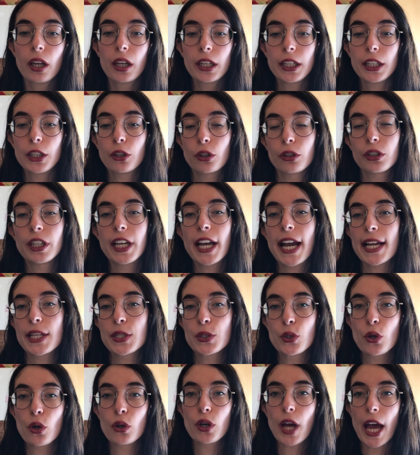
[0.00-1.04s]
in ogni
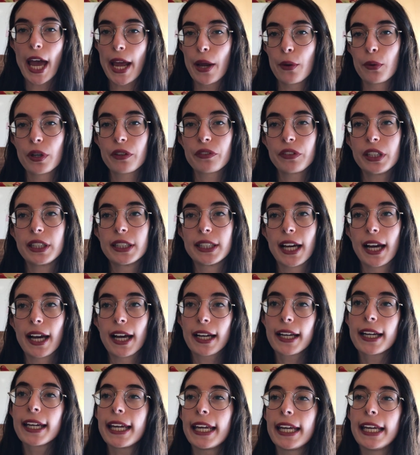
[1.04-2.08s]
caso è una
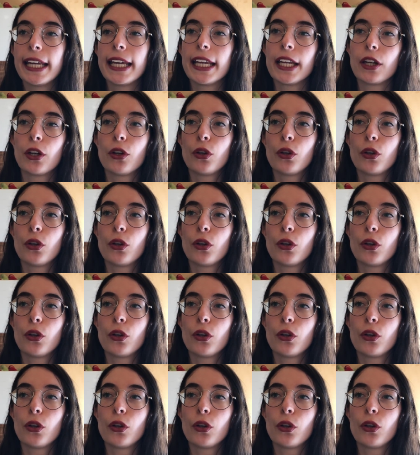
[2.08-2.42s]
vita che